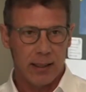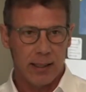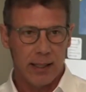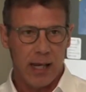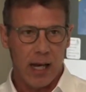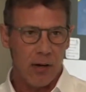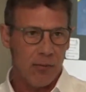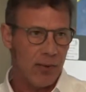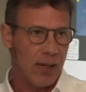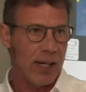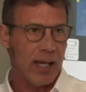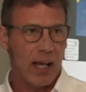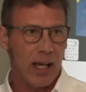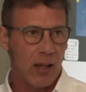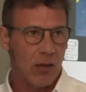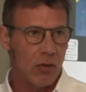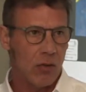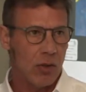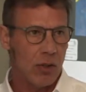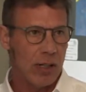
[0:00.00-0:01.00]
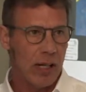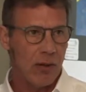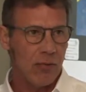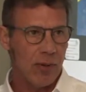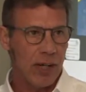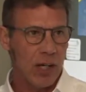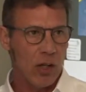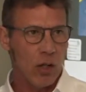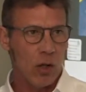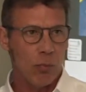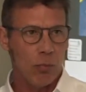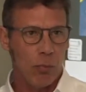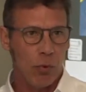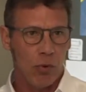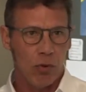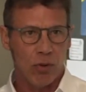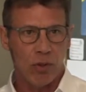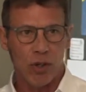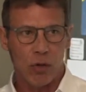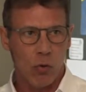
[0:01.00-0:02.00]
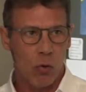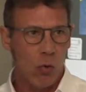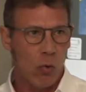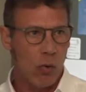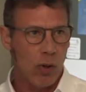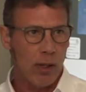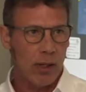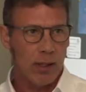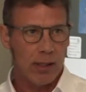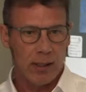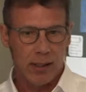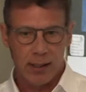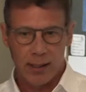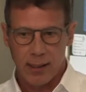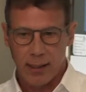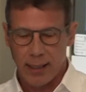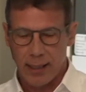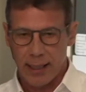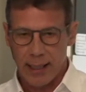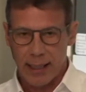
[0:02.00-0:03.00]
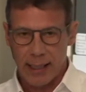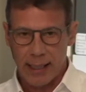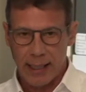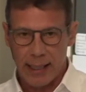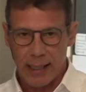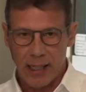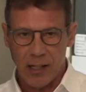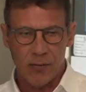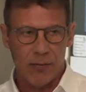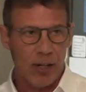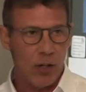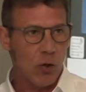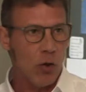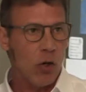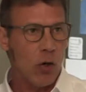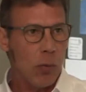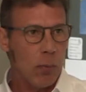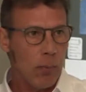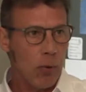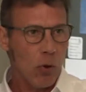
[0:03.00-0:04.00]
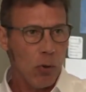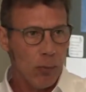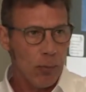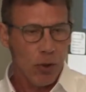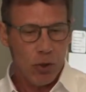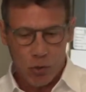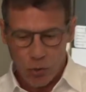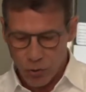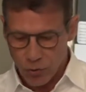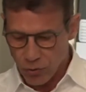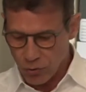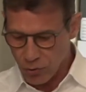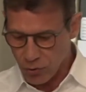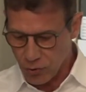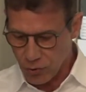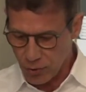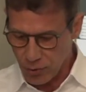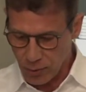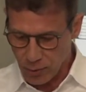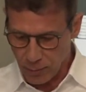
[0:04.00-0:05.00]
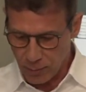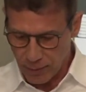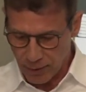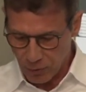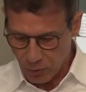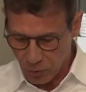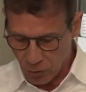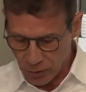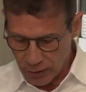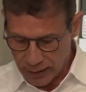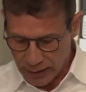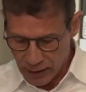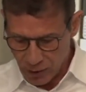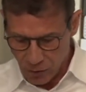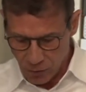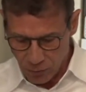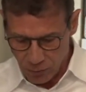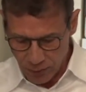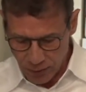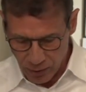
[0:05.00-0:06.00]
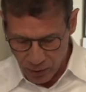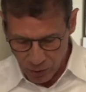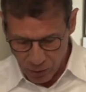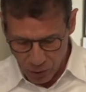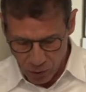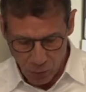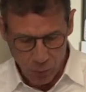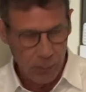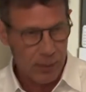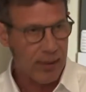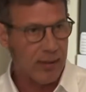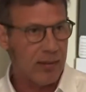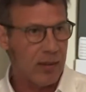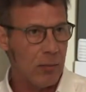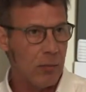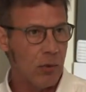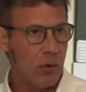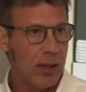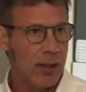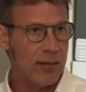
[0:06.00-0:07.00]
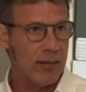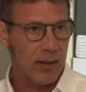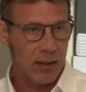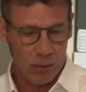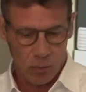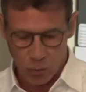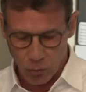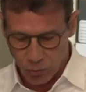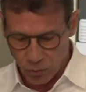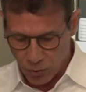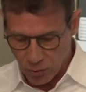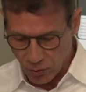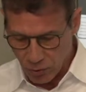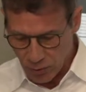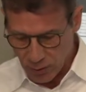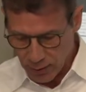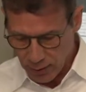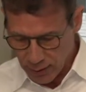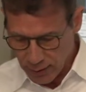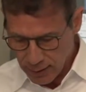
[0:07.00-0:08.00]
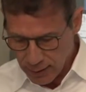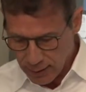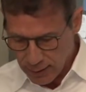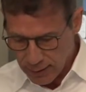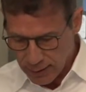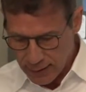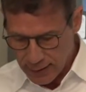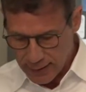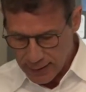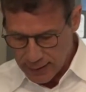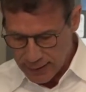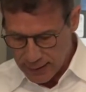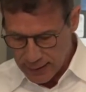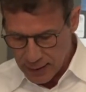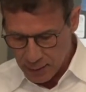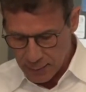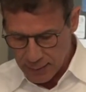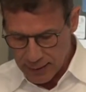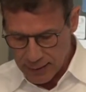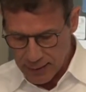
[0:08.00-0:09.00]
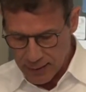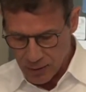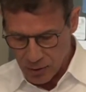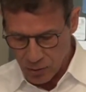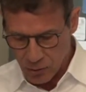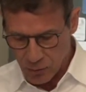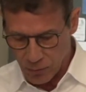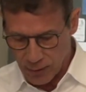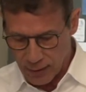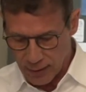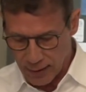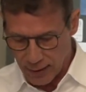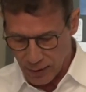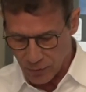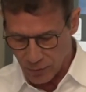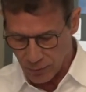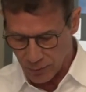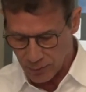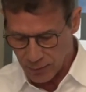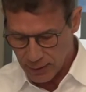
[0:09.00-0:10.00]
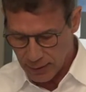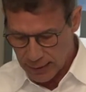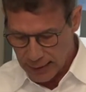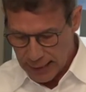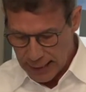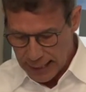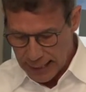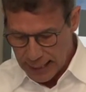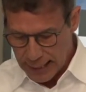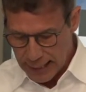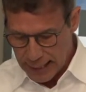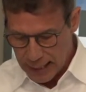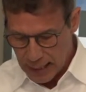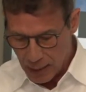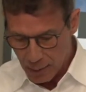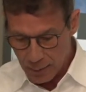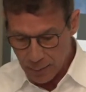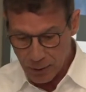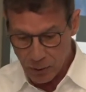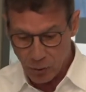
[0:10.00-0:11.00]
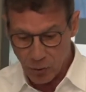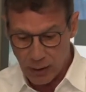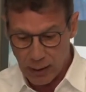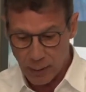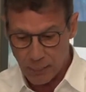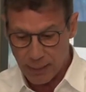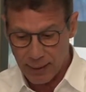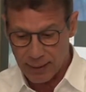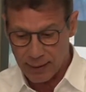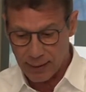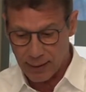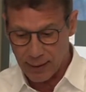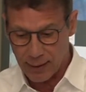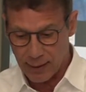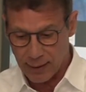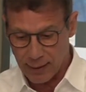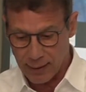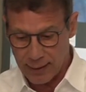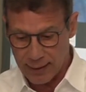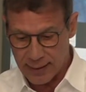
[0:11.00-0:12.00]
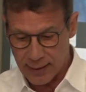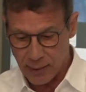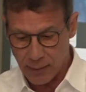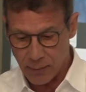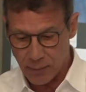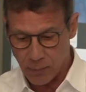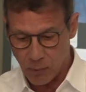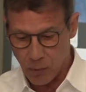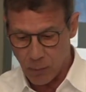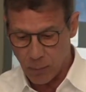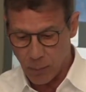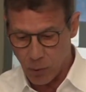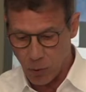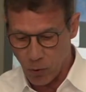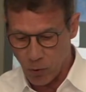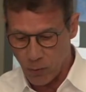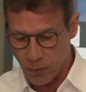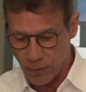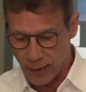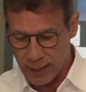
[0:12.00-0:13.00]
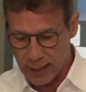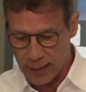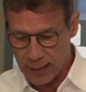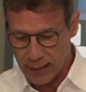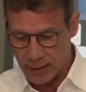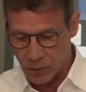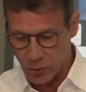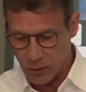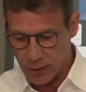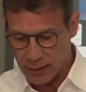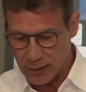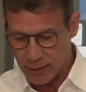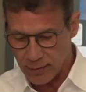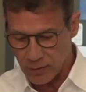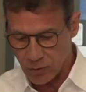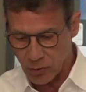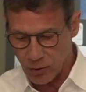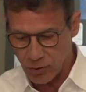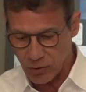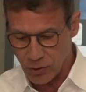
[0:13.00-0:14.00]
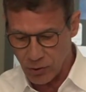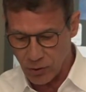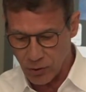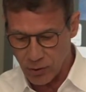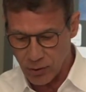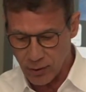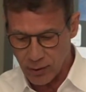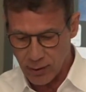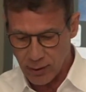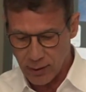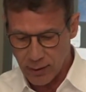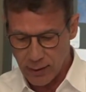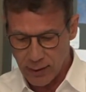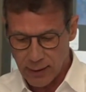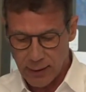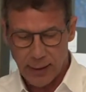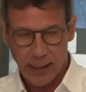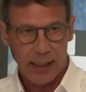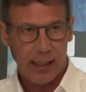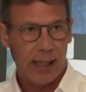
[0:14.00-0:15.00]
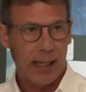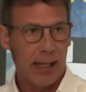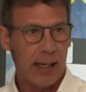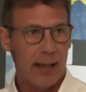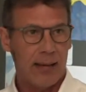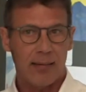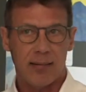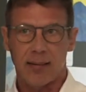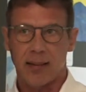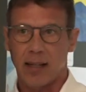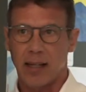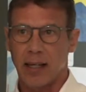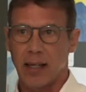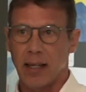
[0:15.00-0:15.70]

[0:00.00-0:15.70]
ha fallado, le ha fallado al pueblo de Cuba, eh, le falló a los propios personas que confiaron desde un principio en esa revolución y que sinceramente ha sido un fracaso. Eh, a mí me toca la parte quizás un poco fea de toda esta situación, que es